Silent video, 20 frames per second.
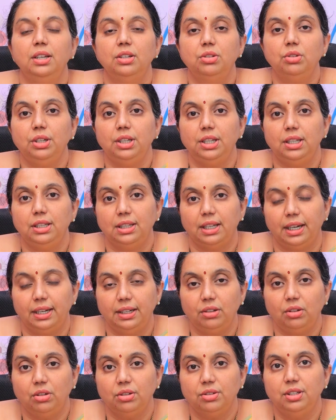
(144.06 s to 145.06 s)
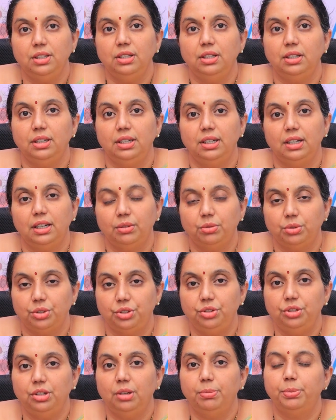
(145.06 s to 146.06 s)
సో ఈ థైరాక్సిన్ ఇలా
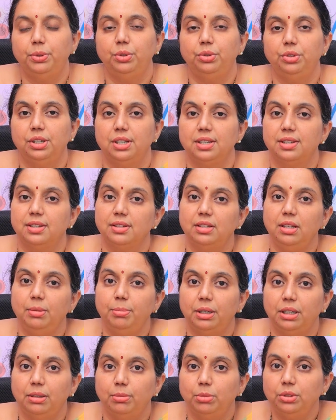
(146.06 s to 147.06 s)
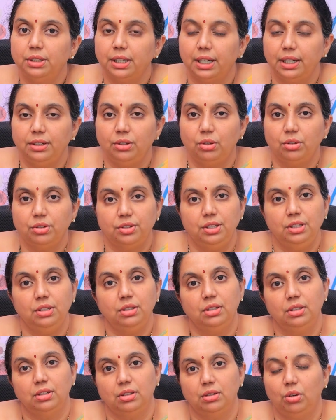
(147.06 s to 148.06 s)
వచ్చినప్పుడు ఉండేసేసి మనము
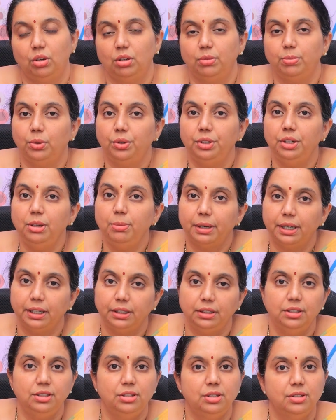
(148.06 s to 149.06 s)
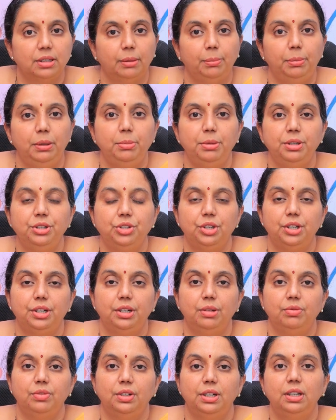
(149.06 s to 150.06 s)
థైరాక్సిన్ హార్మోన్ని బయట నుంచి సప్లిమెంట్
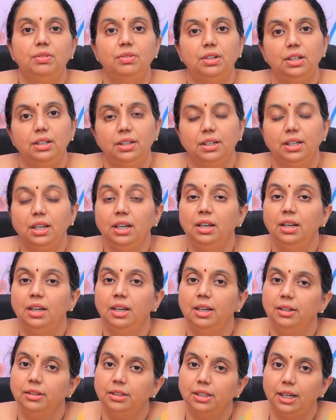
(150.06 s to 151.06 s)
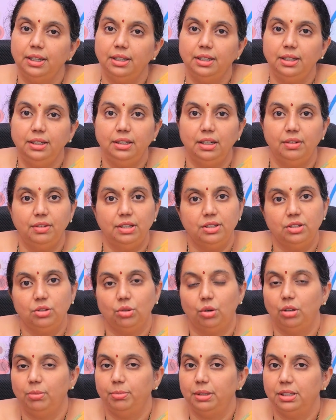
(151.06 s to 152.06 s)
చేయడం వల్ల వాళ్ళకి థైరాయిడ్ లెవెల్స్
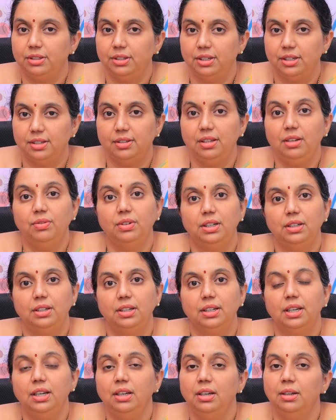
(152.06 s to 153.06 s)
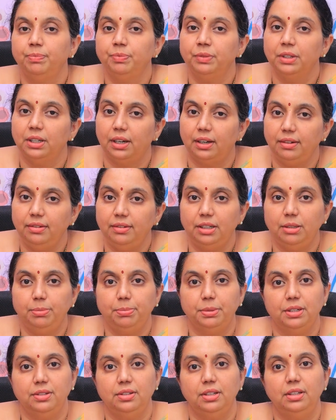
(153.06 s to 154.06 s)
నార్మల్ చేసి వాళ్ళకి హండ్రెడ్
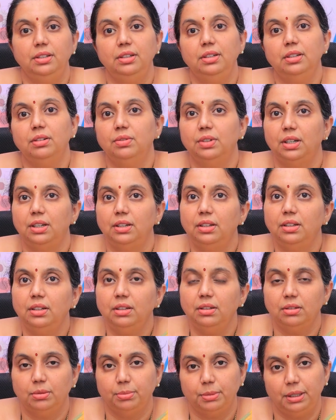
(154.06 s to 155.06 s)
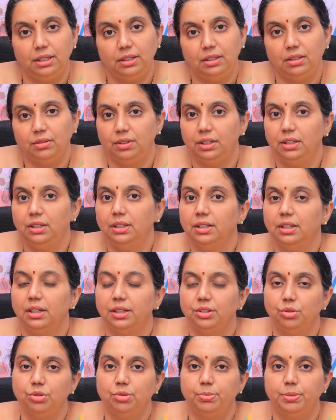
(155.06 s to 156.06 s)
పర్సెంట్ వాళ్ళ మళ్ళీ వాళ్ళకి
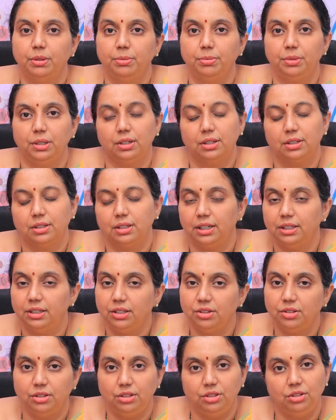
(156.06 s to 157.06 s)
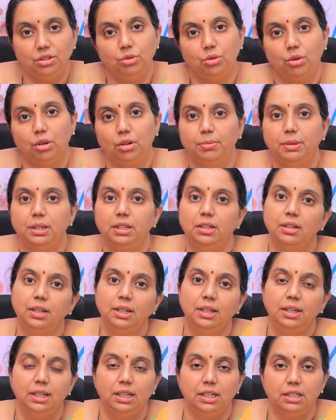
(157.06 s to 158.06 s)
అజూస్పర్మియా కండిషన్ నుంచి నార్మల్
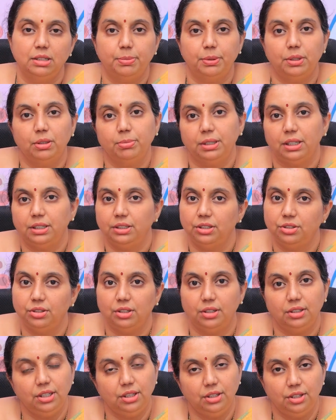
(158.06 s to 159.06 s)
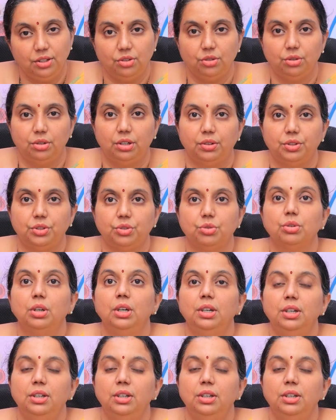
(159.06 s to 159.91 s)
స్పర్మ్ కండిషన్కి తీసుకురావచ్చు